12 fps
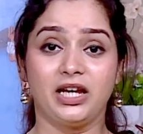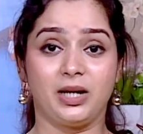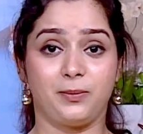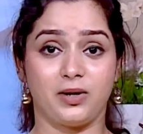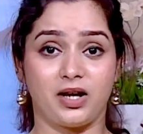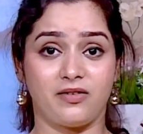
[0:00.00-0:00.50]

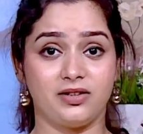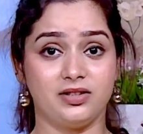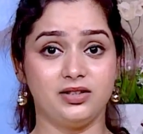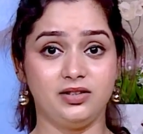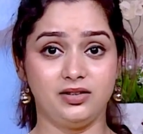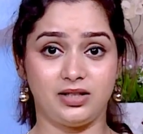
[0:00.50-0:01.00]
இப்போ நான்
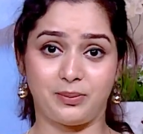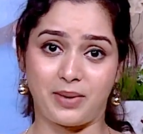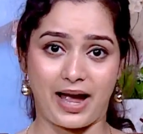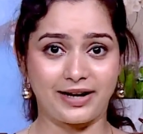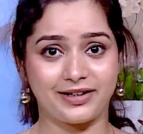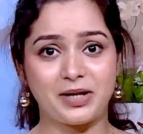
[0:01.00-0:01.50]
வந்து நம்ம
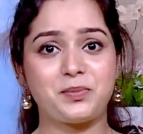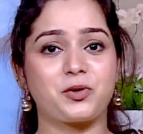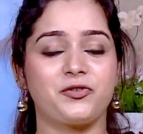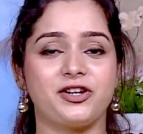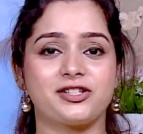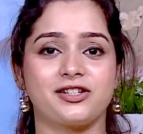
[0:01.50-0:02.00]
ஆக்டிங்
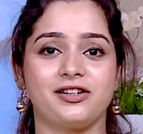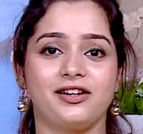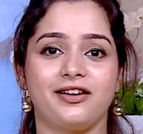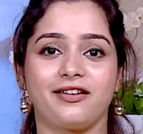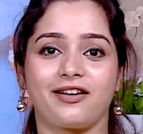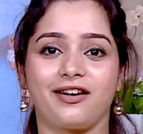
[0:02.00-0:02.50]
ப்ரொஃபஷனில்
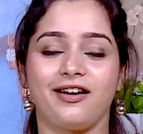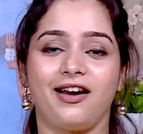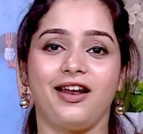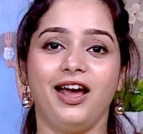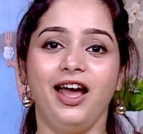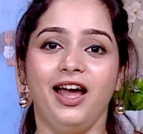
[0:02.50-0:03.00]
இருக்கிறனால